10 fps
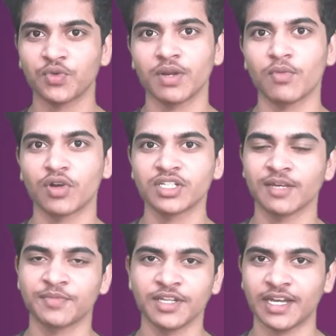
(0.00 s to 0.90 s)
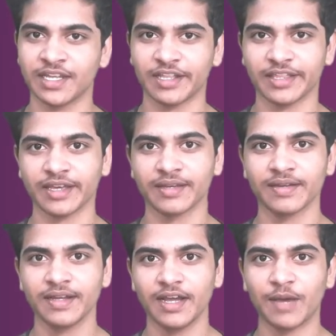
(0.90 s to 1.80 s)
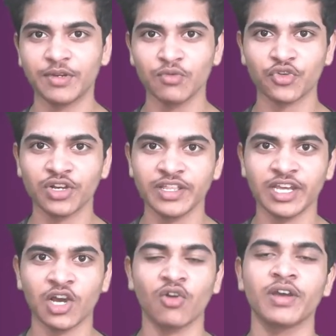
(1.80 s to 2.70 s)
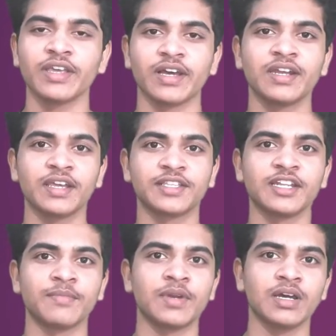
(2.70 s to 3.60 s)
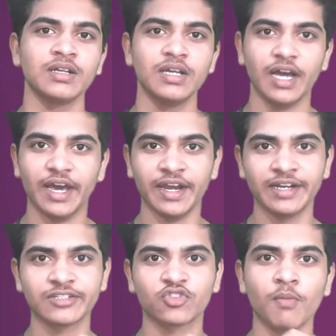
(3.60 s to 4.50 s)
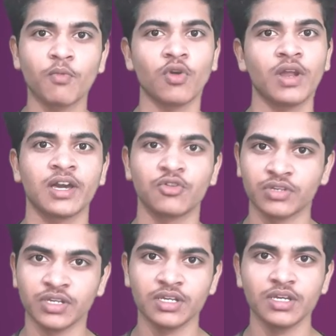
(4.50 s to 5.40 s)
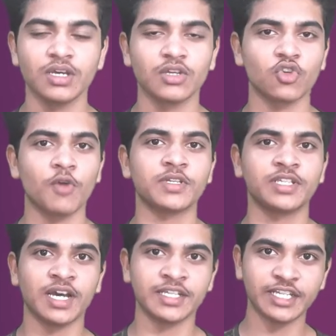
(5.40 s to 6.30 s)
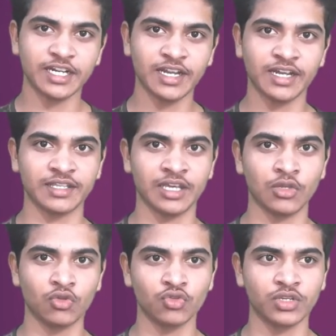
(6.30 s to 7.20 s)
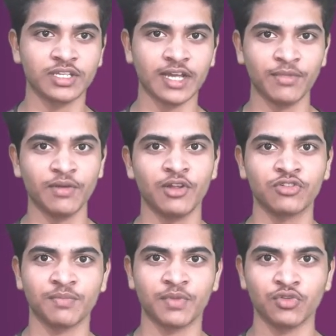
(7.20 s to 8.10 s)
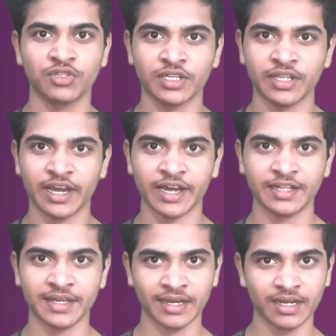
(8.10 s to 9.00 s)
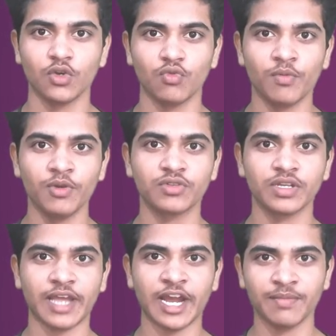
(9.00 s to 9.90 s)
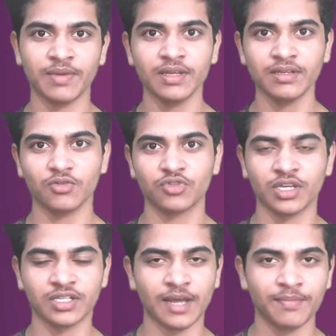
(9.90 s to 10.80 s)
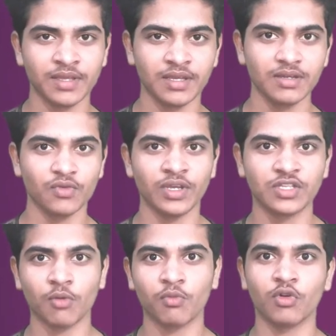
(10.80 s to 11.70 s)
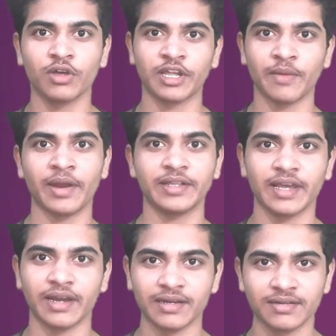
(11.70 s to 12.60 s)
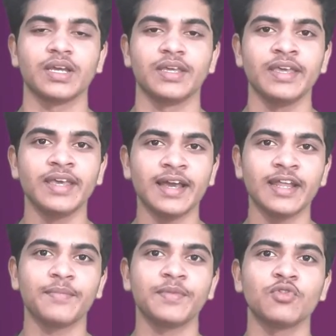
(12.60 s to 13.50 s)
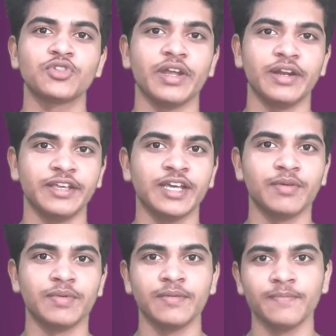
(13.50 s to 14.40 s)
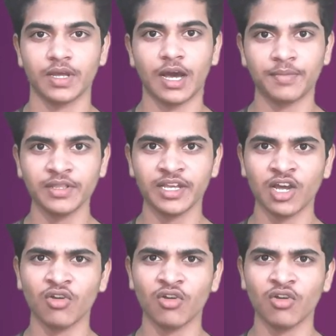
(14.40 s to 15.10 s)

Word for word: वाला मॉडल सबसे ज्यादा चलता है आपने मोस्टली देखा होगा कि अगर किसी ने अपना रिटेल शॉप खोला अगर उसकी तो अब अच्छी खासी चलने लगती है तो उसके सामने वाले उसके पड़ोसी से देखा नहीं जाएगा वो भी उसके साइड में उसके सामने वही शॉप खोल करके बैठ जाएगा यही हाल है अपने कुछ इंडिया में भी आपने देखा